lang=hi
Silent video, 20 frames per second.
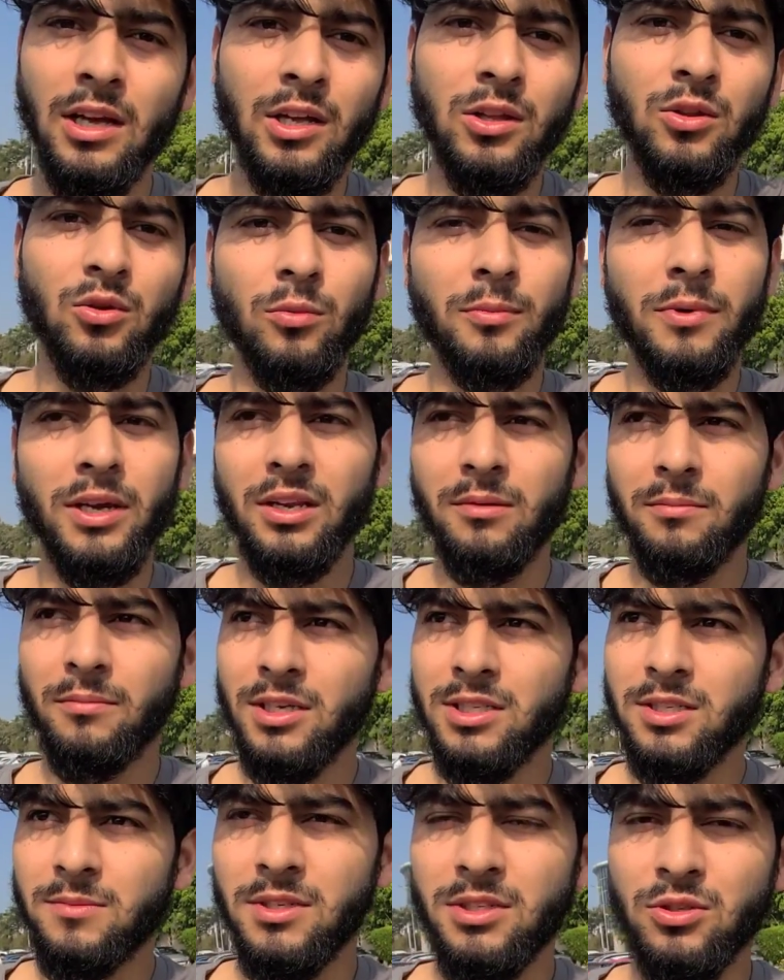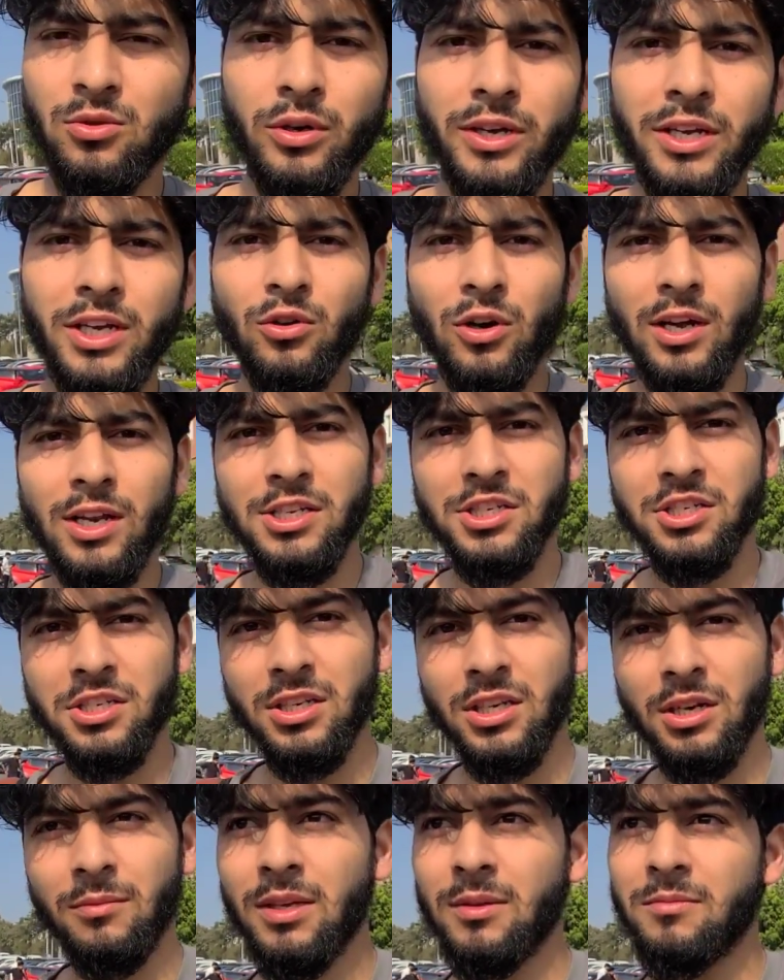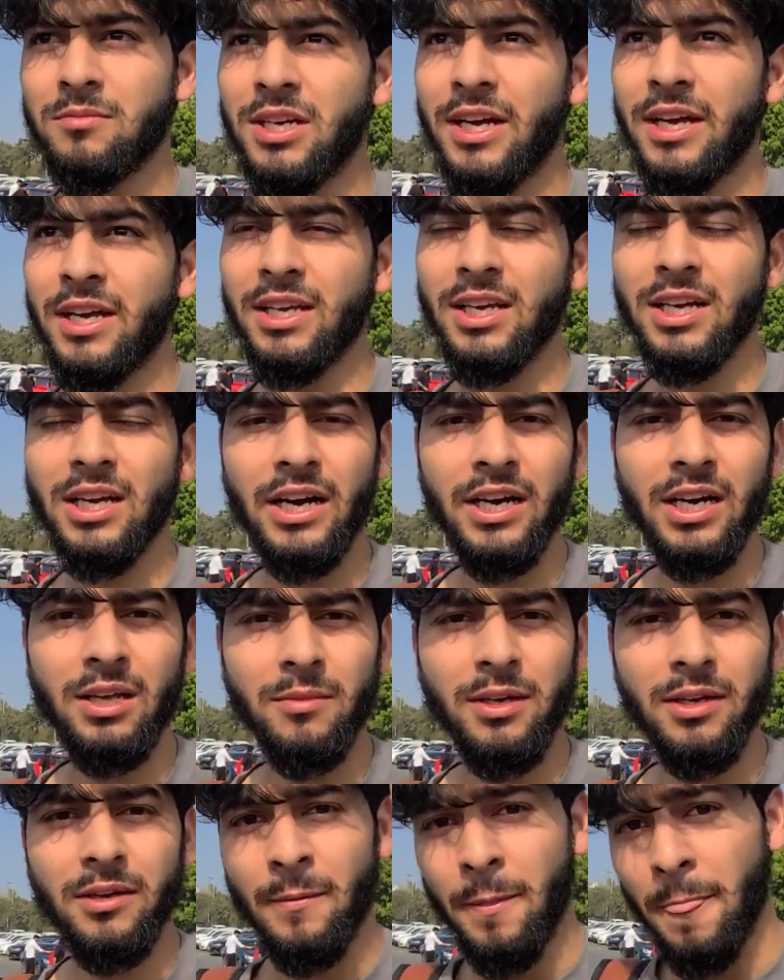तो मेरी बस मिस होगी कॉलेज की अभी हम जाएंगे गाड़ी में